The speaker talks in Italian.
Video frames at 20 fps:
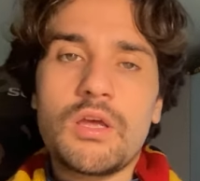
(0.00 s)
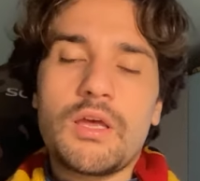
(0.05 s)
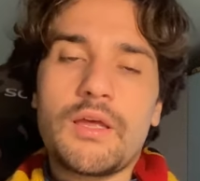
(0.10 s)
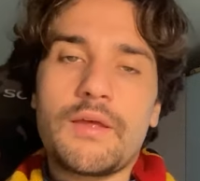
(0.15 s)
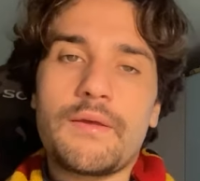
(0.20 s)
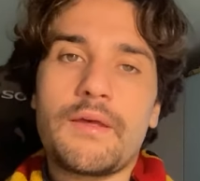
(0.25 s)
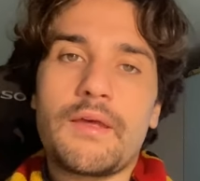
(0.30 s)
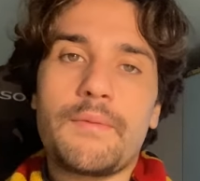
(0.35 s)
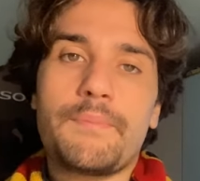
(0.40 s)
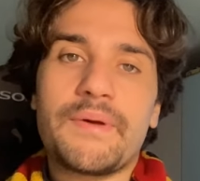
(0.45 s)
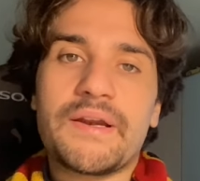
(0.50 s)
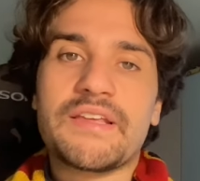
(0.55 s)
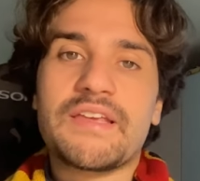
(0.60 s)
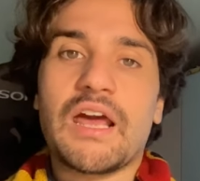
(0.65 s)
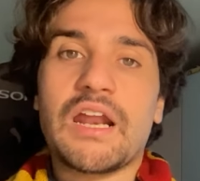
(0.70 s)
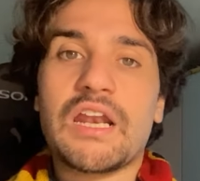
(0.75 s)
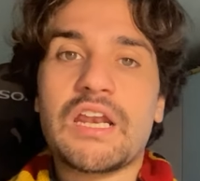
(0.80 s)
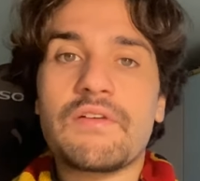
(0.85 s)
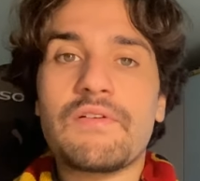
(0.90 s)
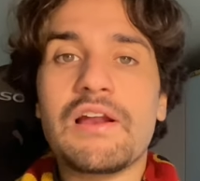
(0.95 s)
eh, perché
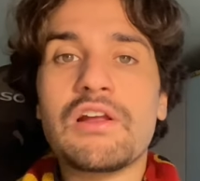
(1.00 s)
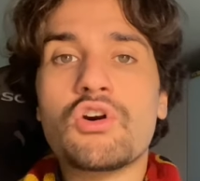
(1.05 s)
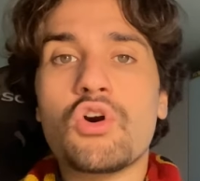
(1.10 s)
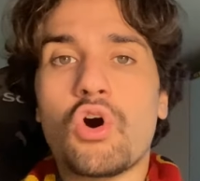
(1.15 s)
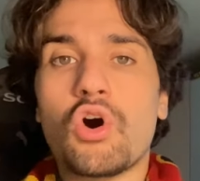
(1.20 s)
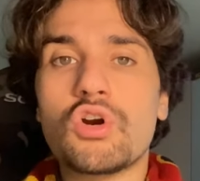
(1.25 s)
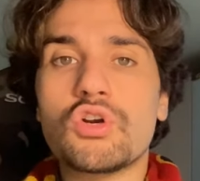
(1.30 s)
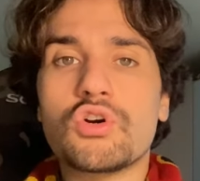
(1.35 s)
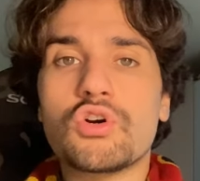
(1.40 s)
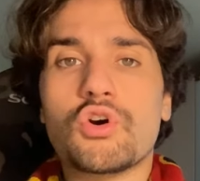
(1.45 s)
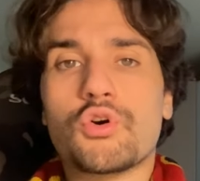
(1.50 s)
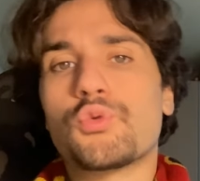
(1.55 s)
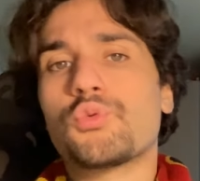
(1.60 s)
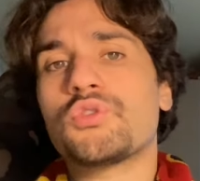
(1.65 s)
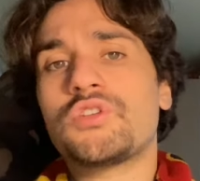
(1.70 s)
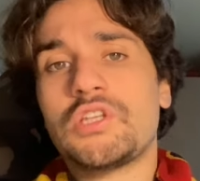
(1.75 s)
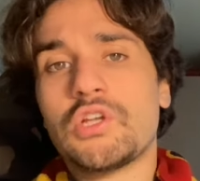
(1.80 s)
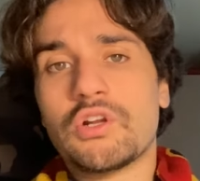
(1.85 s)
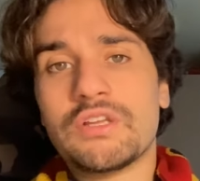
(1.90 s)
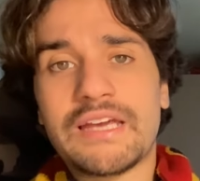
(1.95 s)
arriva il gol con un
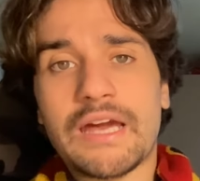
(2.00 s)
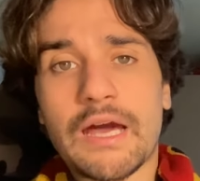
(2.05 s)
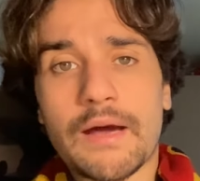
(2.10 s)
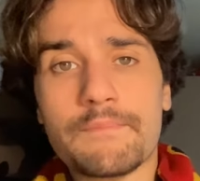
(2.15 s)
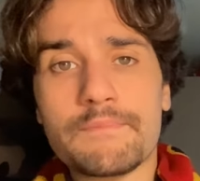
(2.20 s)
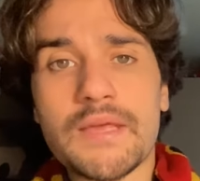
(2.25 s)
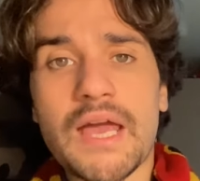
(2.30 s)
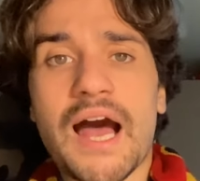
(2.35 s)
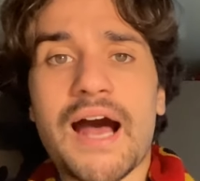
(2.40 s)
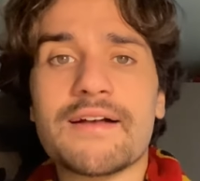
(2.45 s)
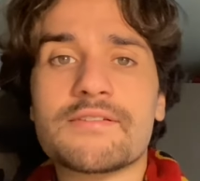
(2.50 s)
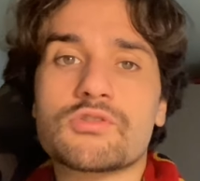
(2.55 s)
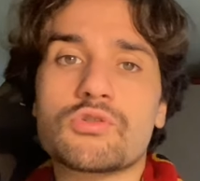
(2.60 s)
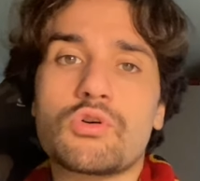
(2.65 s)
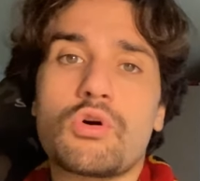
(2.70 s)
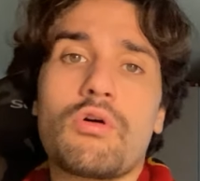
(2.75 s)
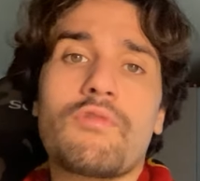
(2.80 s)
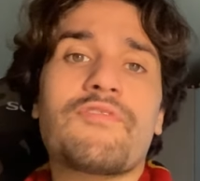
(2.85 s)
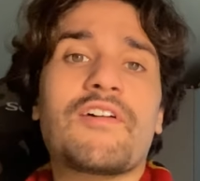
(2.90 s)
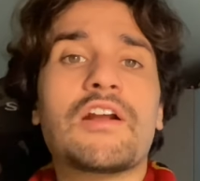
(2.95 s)
tiro di
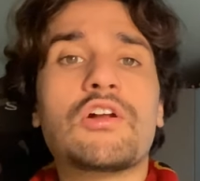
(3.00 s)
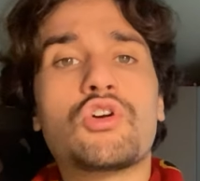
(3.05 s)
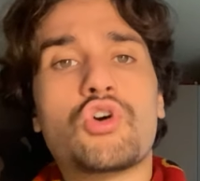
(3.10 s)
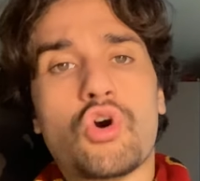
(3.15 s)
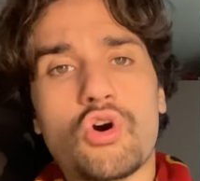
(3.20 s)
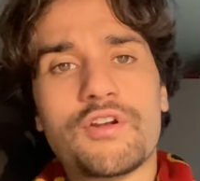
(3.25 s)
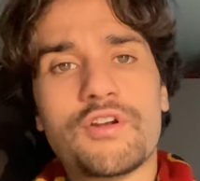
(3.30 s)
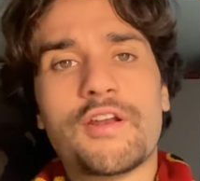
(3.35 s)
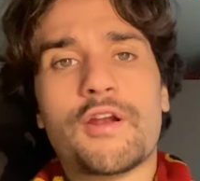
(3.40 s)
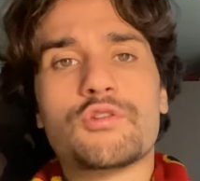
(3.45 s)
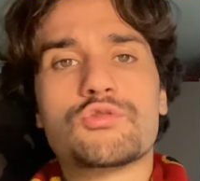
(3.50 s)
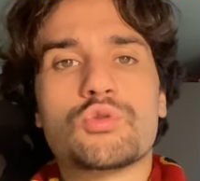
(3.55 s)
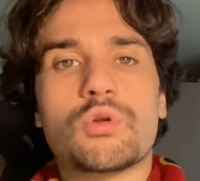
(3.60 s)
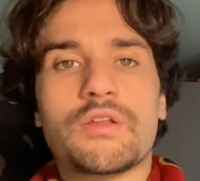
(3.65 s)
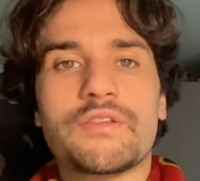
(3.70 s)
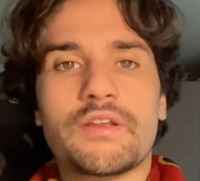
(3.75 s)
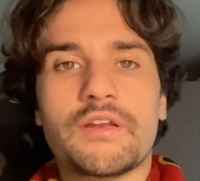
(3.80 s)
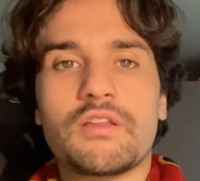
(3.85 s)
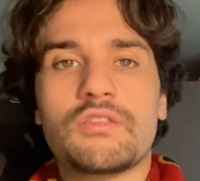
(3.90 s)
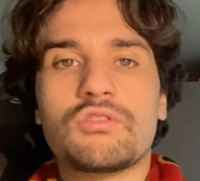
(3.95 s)
cambiaso, Falcone era sulla
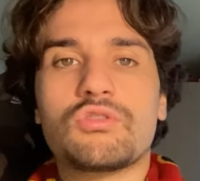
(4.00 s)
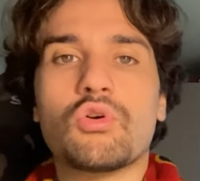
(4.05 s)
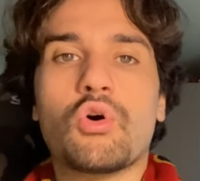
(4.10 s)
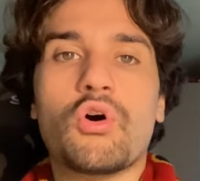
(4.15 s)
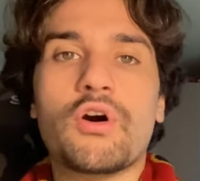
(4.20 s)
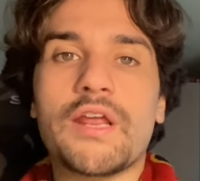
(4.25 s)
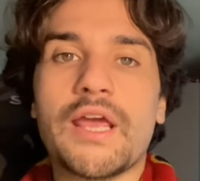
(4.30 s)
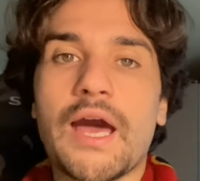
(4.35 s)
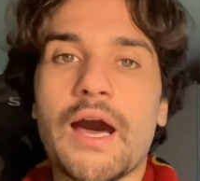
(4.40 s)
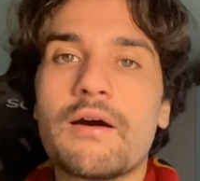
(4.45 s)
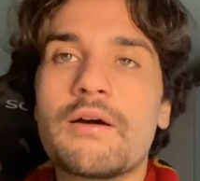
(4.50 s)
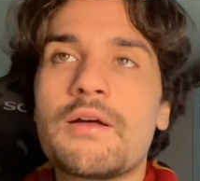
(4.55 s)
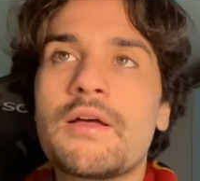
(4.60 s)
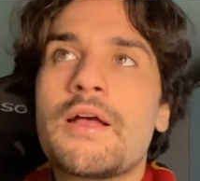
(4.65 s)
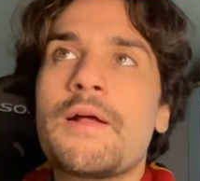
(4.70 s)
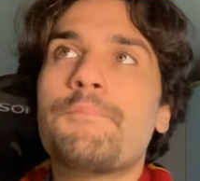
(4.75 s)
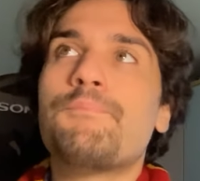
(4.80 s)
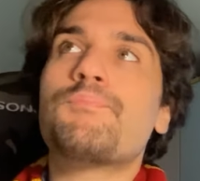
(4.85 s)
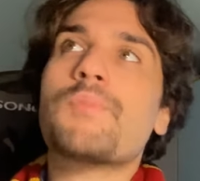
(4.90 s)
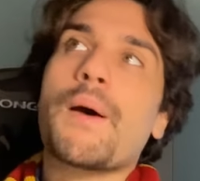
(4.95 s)
traiettoria,
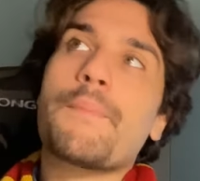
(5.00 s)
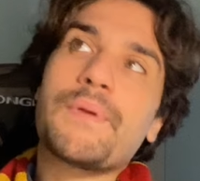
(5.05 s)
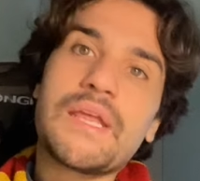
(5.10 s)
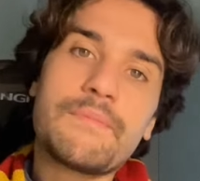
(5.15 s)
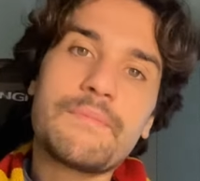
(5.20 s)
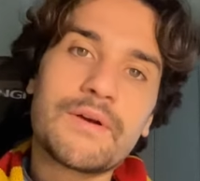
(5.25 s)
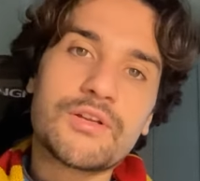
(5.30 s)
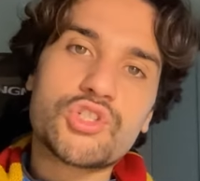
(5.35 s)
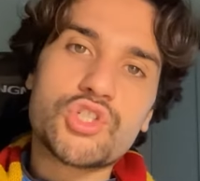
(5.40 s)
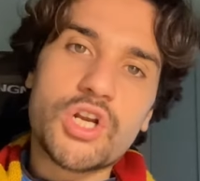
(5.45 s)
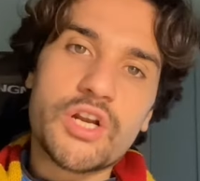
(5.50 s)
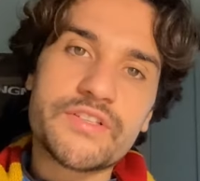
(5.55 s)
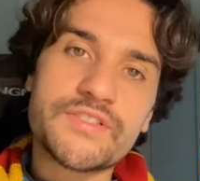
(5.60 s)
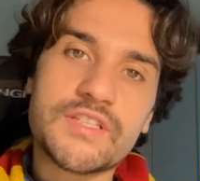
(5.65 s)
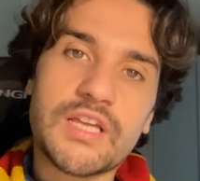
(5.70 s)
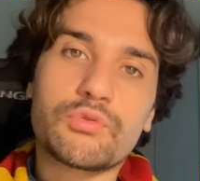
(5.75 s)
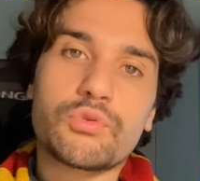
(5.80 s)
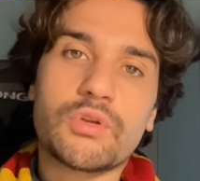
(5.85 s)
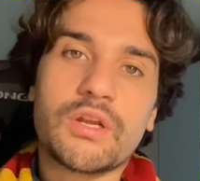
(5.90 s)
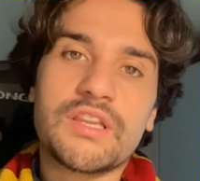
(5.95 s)
ma prima c'era
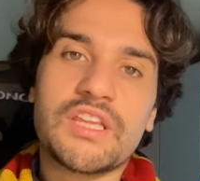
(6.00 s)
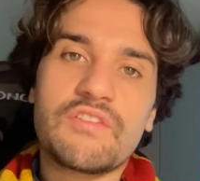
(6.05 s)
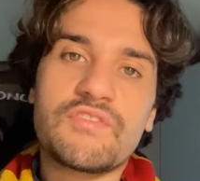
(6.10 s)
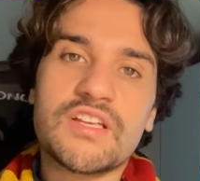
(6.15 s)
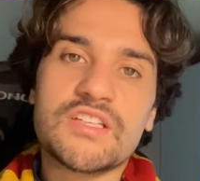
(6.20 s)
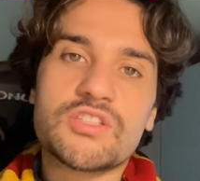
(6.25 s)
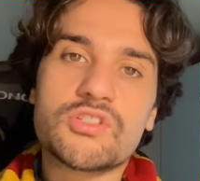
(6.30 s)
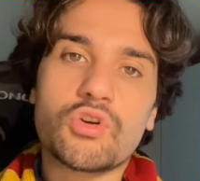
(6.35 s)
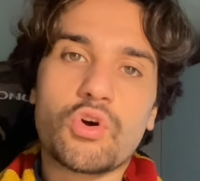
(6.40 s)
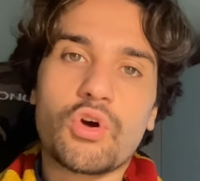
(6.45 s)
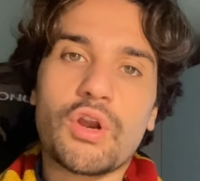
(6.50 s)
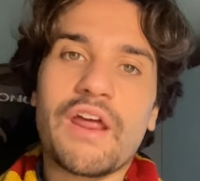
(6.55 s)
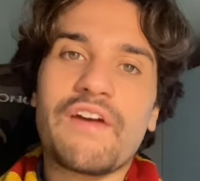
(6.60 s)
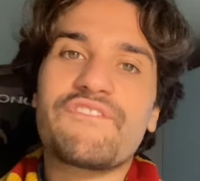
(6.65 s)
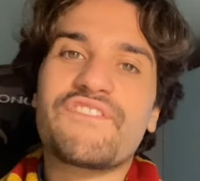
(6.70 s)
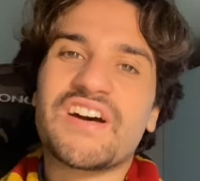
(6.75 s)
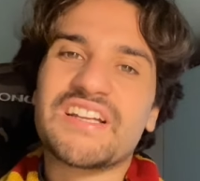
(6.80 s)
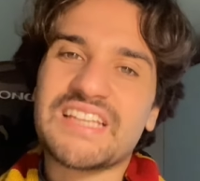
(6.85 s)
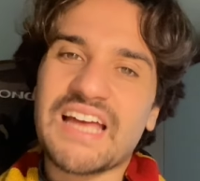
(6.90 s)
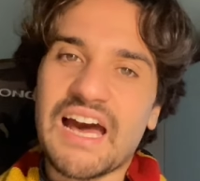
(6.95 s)
stata una deviazione
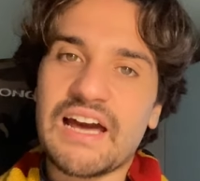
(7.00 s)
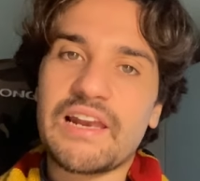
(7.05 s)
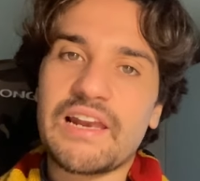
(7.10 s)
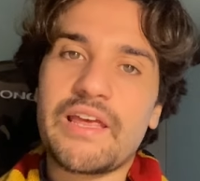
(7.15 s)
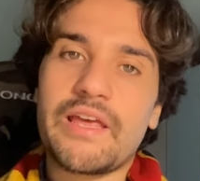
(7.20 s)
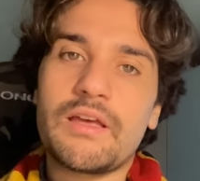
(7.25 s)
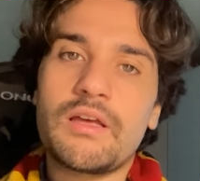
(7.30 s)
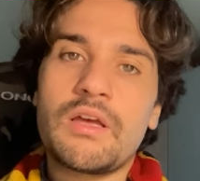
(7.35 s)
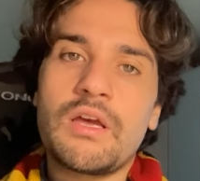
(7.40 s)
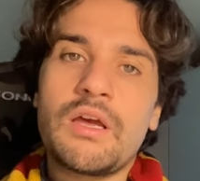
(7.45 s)
fatale